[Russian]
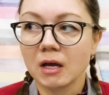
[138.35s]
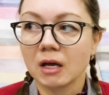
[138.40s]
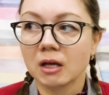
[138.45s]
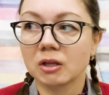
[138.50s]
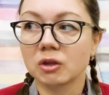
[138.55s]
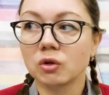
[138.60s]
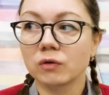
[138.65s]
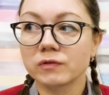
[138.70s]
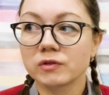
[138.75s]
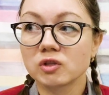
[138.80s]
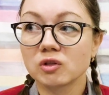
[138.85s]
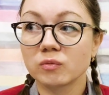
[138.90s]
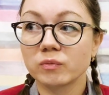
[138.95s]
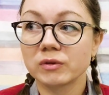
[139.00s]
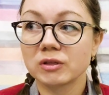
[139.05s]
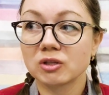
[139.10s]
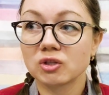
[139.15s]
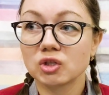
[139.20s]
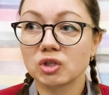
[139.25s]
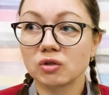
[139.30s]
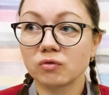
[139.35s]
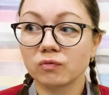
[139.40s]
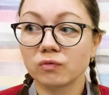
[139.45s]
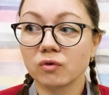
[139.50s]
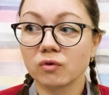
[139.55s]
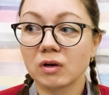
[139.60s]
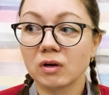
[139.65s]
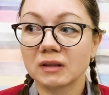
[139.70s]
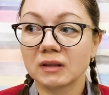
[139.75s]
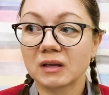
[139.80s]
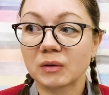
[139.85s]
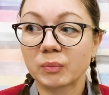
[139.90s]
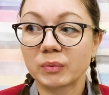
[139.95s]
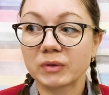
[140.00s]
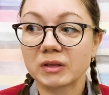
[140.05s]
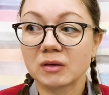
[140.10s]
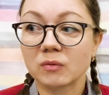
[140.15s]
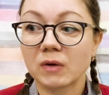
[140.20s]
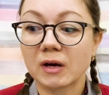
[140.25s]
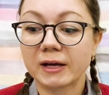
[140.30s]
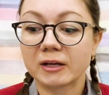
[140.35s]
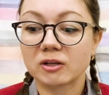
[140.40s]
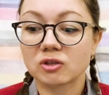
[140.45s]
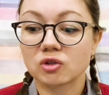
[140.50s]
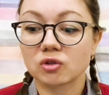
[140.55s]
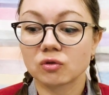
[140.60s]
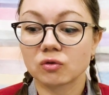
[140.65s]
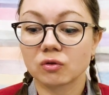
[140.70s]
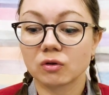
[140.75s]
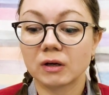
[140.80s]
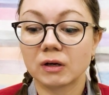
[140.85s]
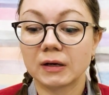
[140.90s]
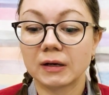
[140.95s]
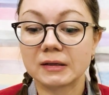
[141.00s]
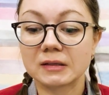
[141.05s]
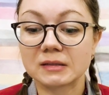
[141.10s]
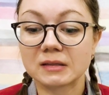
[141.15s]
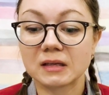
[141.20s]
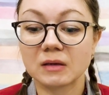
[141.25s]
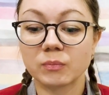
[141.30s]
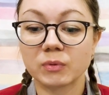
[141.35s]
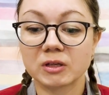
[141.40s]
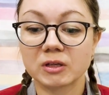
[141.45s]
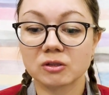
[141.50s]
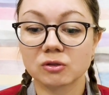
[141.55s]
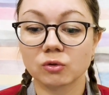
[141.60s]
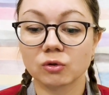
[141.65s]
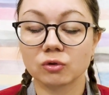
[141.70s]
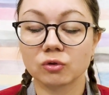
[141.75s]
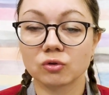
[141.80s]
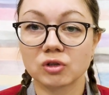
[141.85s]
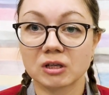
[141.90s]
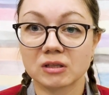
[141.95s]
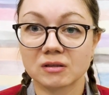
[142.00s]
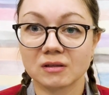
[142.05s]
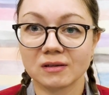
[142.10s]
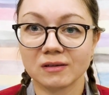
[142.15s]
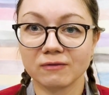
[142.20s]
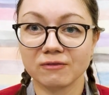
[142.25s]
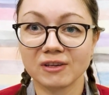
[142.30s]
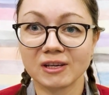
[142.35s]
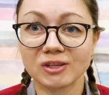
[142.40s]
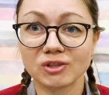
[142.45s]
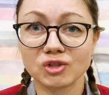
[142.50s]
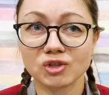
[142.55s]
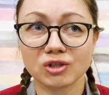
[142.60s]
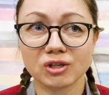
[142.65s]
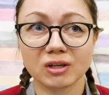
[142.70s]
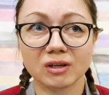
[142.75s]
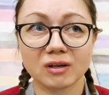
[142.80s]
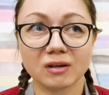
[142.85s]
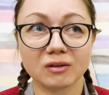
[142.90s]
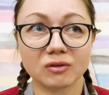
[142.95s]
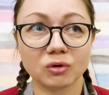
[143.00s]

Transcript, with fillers: Но все бы ничего, она понимает, что с ней происходят ужасные вещи,